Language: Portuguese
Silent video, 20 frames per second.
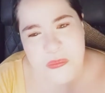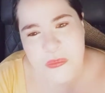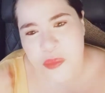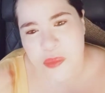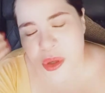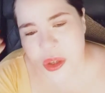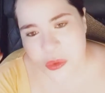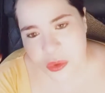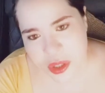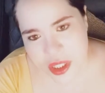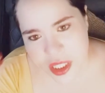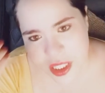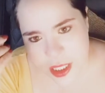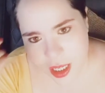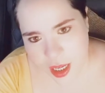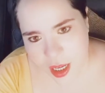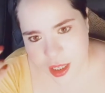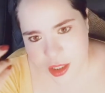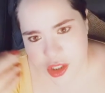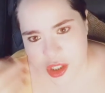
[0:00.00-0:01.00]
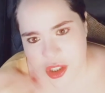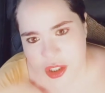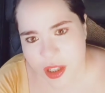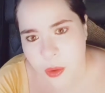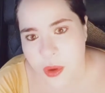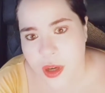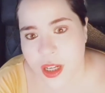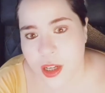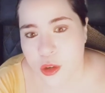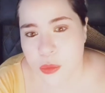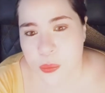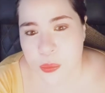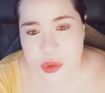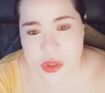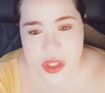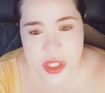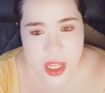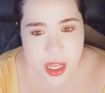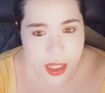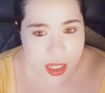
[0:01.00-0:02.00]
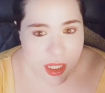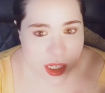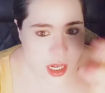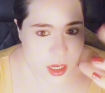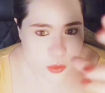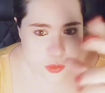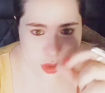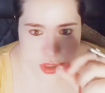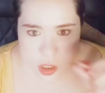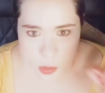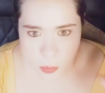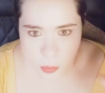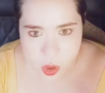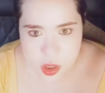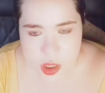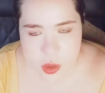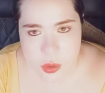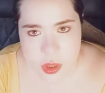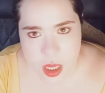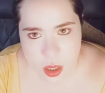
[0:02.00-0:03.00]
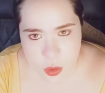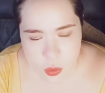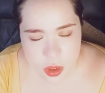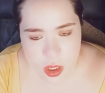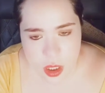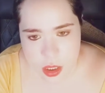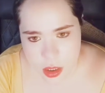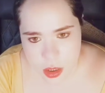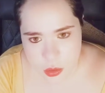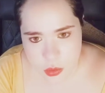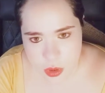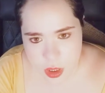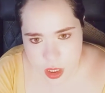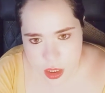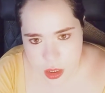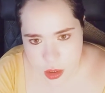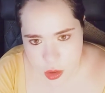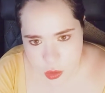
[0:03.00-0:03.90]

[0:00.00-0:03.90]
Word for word: para o inconsciente, está olhando para os segredos que possam ter acontecido nessas